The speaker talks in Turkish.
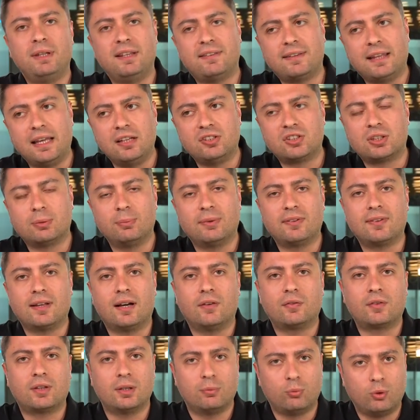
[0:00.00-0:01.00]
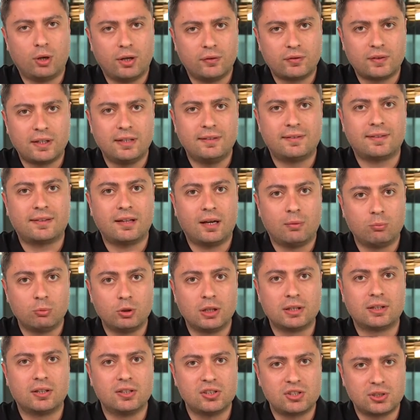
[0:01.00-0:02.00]
biz geçtiğimiz hafta bu hafta
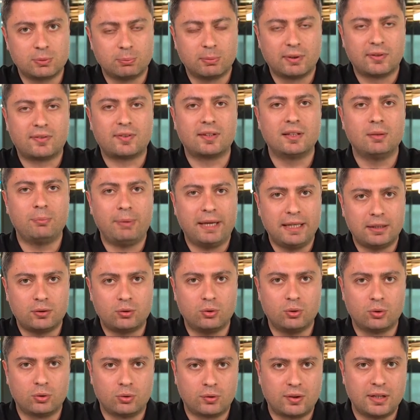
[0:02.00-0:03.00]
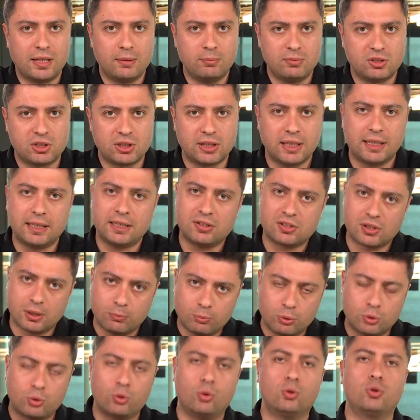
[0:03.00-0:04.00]
İstanbul'a taşınmasını bekliyoruz demiştik.
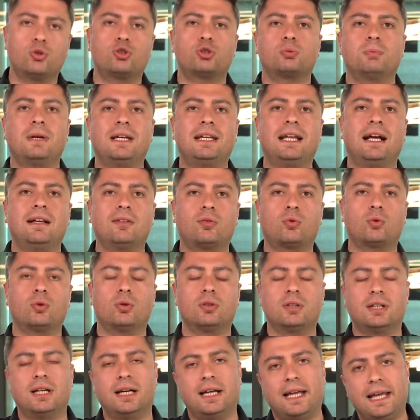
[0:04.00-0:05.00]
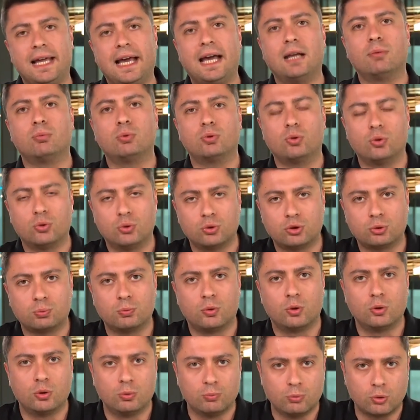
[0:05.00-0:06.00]
İşte bu görüşmeden sonra eğer bu
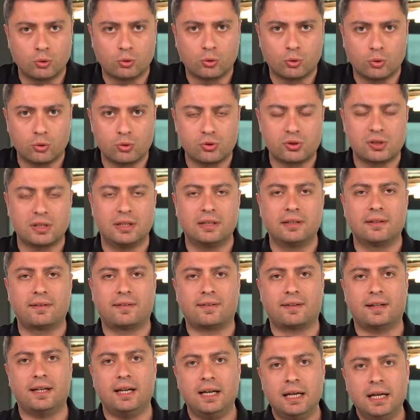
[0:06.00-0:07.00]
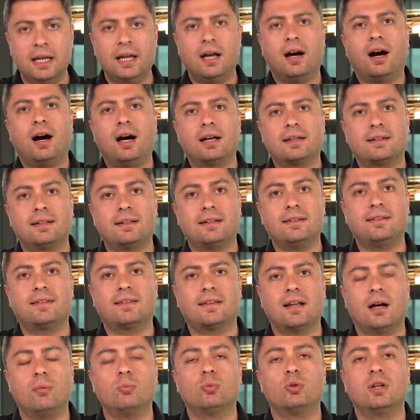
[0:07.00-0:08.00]
görüşme olumlu sonuçlanırsa artık
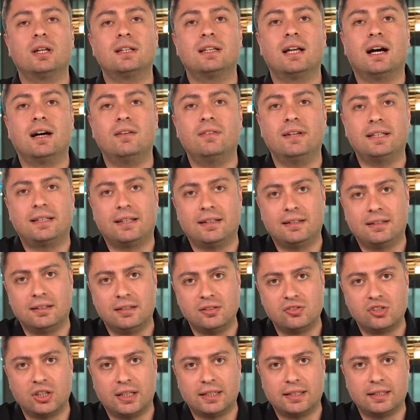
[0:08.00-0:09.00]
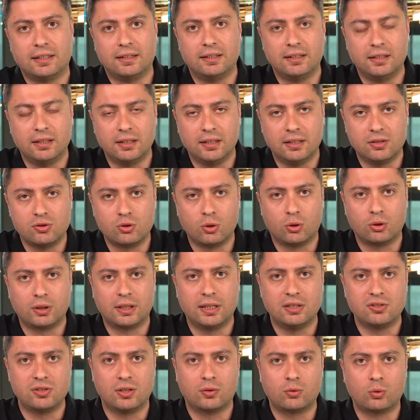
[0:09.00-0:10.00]
İstanbul'a davet edilecek e,
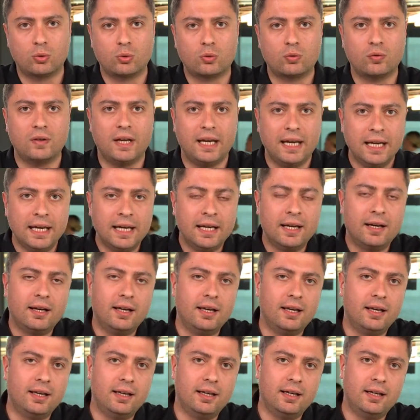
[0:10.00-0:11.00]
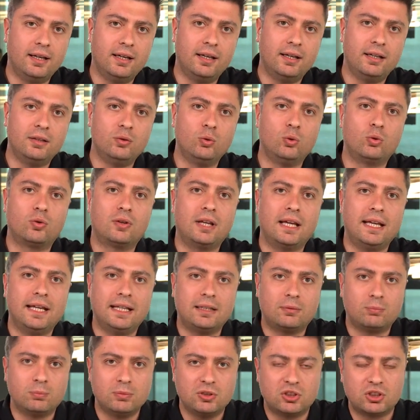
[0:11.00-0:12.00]
Jorge Jesus ve e,
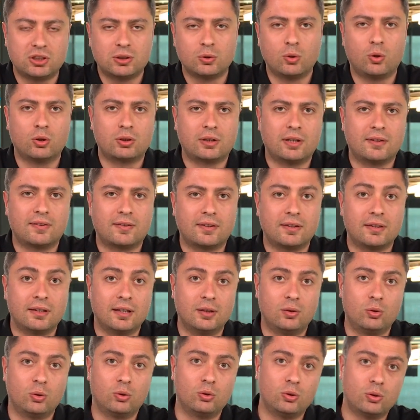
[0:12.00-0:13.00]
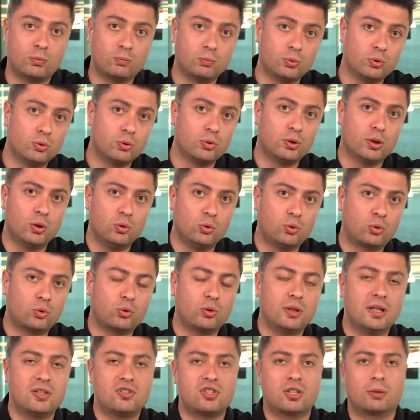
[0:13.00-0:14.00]
%70 noktasında diyorduk. Bunun da
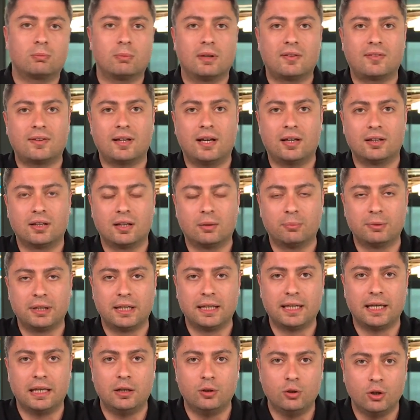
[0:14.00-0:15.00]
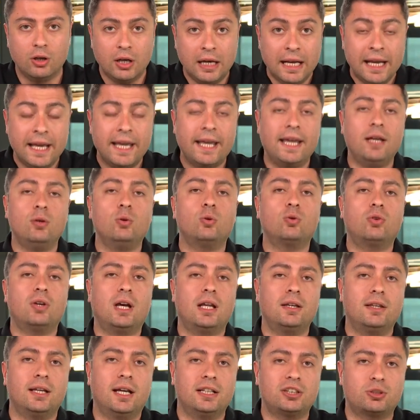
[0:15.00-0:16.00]
üstüne çıkması anlamına geliyor.
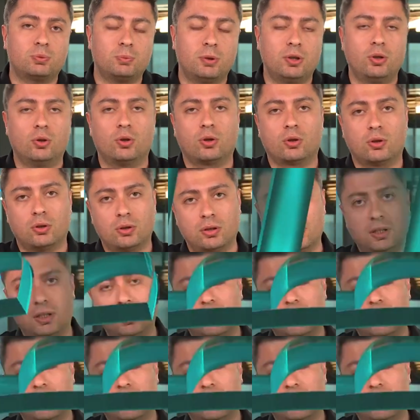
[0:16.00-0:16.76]
Henüz anlaşma yok